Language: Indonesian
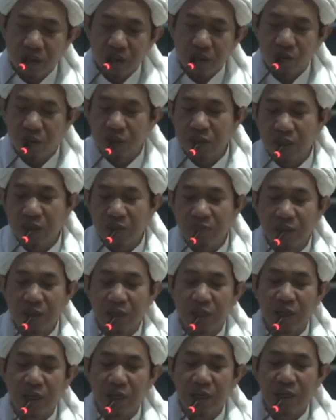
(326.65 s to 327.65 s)

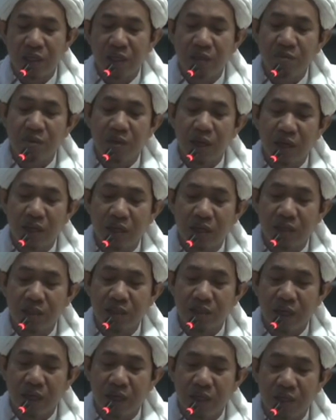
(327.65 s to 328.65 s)
Watabki dan dia
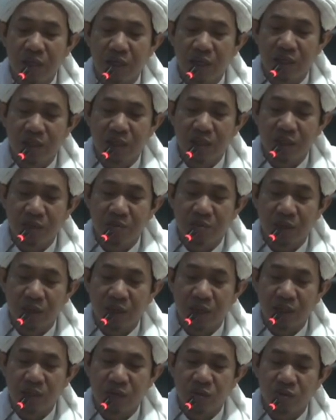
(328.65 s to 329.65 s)
menangis ayahazil
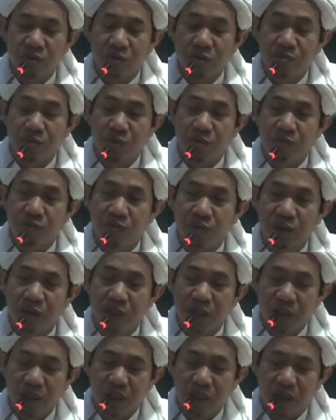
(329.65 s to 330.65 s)
mar'atu perempuan
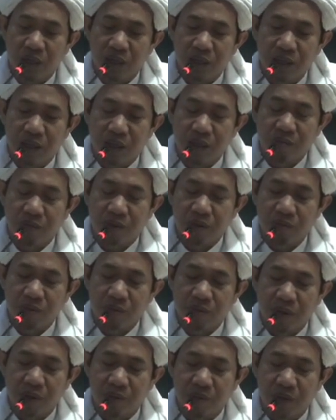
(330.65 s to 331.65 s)
ini ayaman
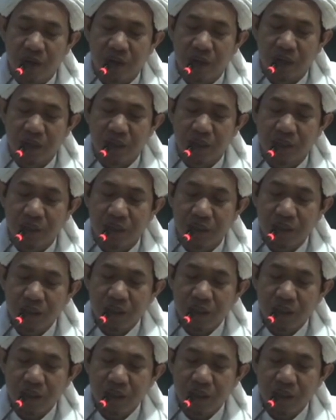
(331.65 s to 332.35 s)
beberapa hari